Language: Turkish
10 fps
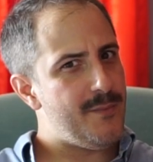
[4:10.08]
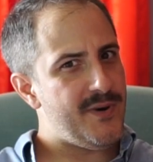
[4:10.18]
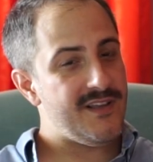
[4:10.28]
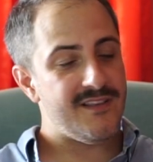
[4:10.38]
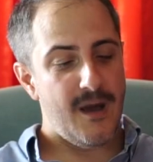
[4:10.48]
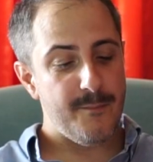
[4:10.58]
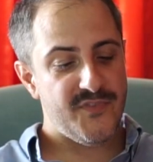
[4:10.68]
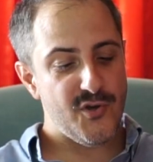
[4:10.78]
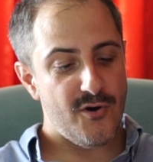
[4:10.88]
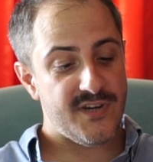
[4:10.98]
yapan adam
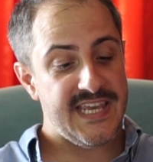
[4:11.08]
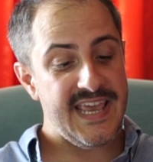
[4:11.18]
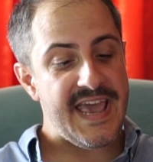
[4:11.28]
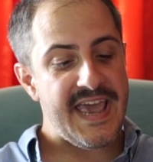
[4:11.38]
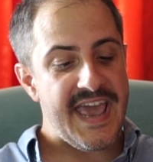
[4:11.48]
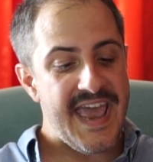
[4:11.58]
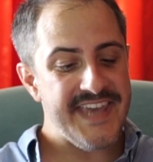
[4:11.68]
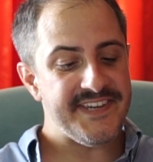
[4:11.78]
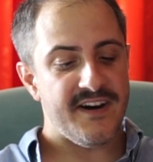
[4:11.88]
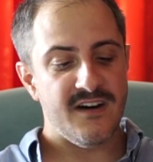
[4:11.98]
diyor ki
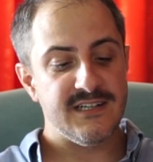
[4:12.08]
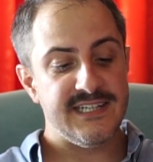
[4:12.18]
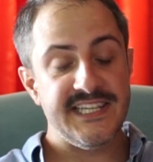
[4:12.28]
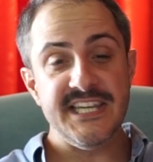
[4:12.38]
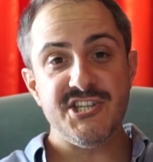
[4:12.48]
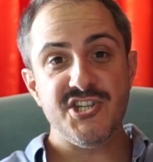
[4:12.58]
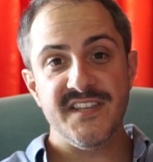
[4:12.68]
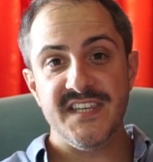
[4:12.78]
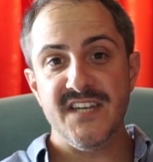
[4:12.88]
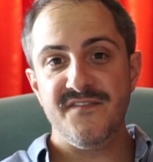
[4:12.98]
en ağır linç
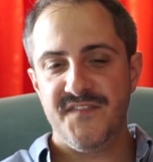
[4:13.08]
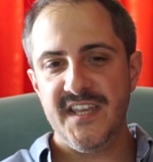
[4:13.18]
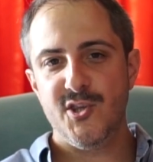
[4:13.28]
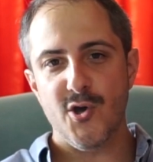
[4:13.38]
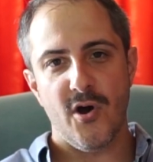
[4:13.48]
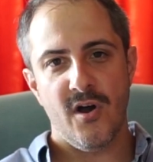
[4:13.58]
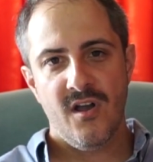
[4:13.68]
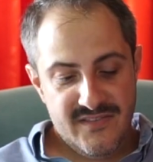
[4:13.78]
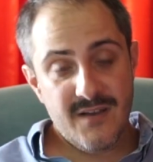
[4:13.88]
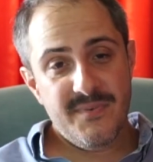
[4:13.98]
yediğin video.
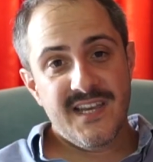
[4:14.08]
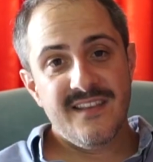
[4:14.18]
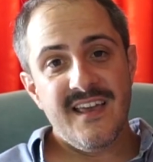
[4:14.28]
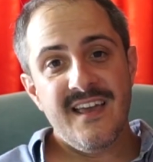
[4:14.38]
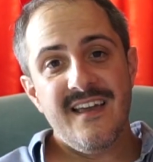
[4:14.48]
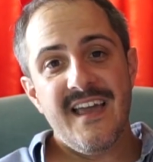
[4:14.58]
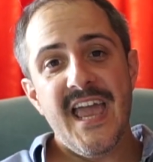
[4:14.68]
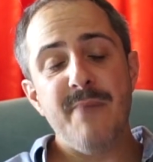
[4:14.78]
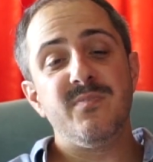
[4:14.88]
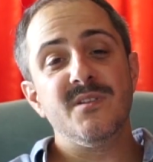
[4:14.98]
Tabii ki de
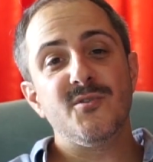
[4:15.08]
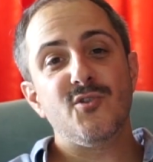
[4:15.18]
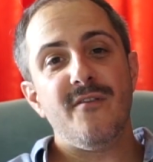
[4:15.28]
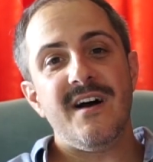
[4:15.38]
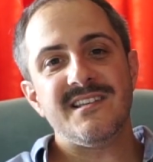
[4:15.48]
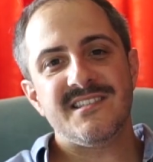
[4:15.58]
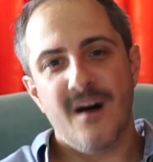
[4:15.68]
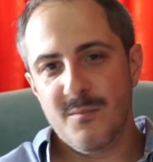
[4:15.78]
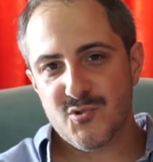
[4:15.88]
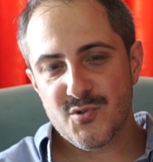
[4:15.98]
Apple mı döver
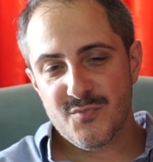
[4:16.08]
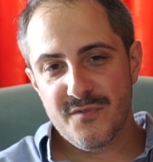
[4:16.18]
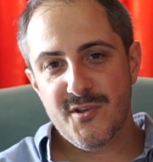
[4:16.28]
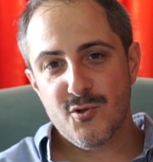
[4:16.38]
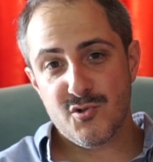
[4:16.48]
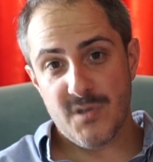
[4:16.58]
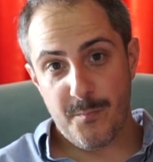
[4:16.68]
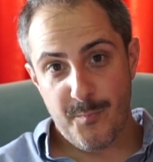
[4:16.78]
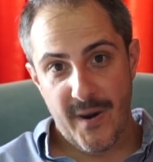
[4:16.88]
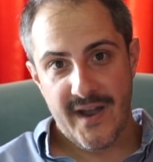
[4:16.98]
Samsung mu videosu da
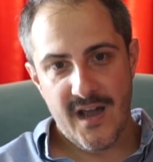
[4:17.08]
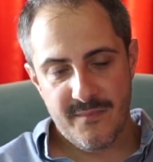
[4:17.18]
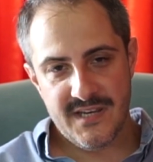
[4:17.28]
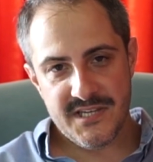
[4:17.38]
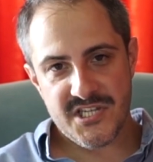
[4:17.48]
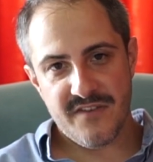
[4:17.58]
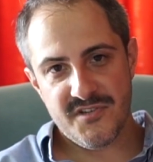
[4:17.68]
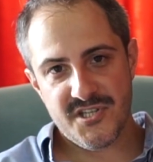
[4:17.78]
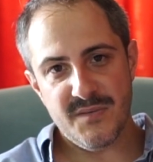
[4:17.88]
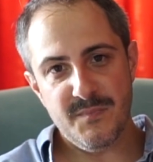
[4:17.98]
bayağı bir linç
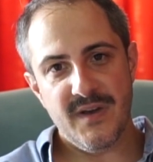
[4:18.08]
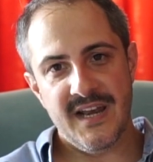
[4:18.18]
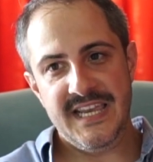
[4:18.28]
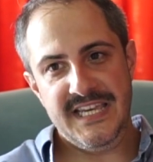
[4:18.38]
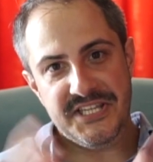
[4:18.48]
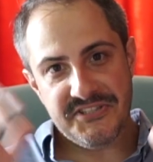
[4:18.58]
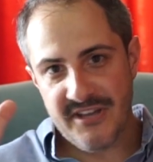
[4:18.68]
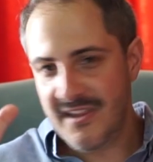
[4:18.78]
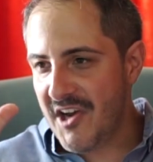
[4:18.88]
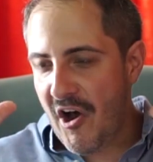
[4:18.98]
yemiştim. Hani
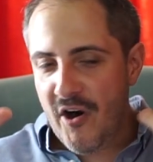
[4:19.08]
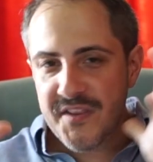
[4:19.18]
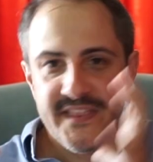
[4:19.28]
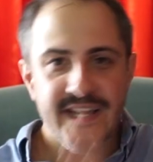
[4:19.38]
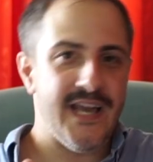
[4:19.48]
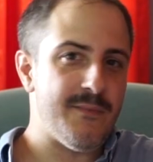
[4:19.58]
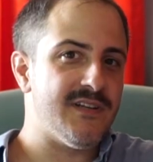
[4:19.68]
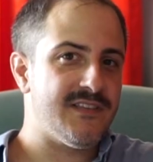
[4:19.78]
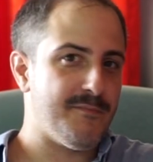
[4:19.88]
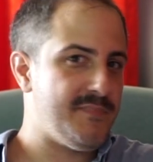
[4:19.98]
insanlar
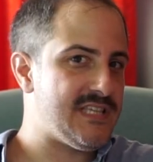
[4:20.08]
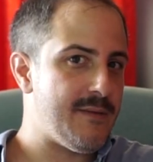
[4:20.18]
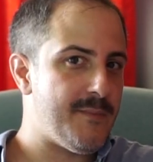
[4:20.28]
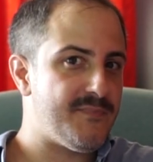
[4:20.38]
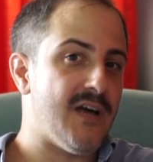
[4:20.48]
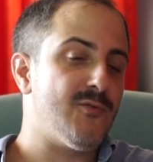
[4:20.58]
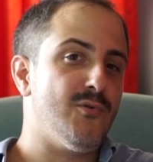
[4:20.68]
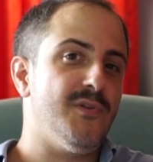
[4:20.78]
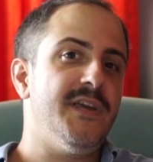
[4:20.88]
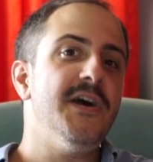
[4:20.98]
anlayamadığım bir sebepten
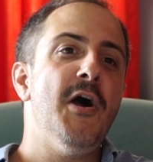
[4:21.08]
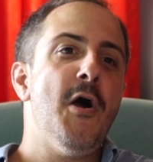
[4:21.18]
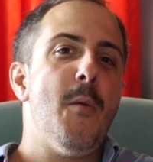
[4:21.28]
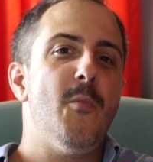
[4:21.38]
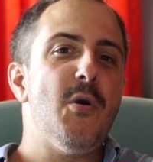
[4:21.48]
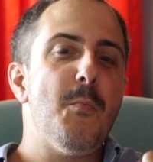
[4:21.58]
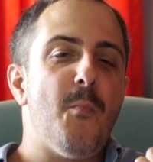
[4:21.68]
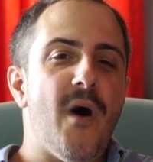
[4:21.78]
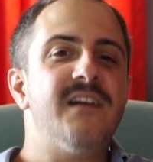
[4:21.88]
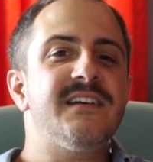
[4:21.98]
dolayı böyle
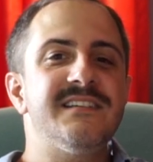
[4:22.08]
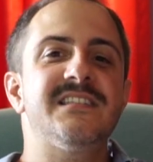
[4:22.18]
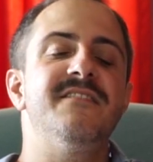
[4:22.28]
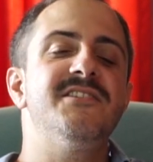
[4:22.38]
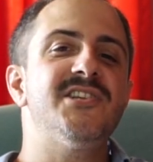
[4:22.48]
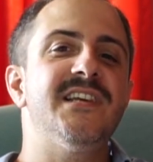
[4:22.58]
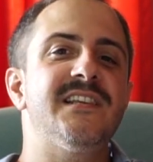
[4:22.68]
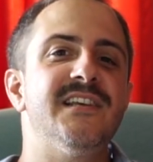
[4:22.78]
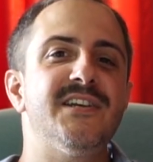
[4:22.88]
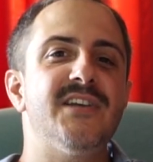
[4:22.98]
marka
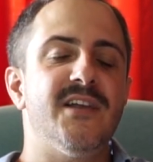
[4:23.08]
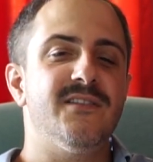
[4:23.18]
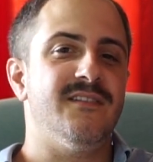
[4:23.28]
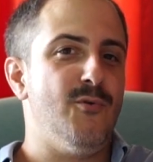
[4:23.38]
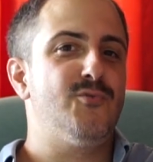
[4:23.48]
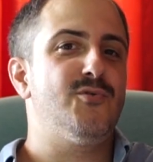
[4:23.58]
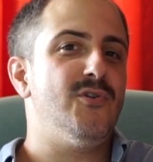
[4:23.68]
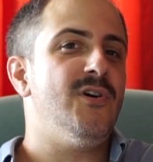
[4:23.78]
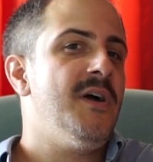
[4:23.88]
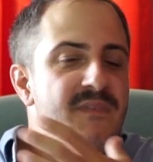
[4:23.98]
seviciliklerinden
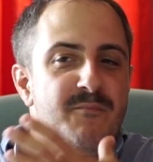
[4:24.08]
ötürü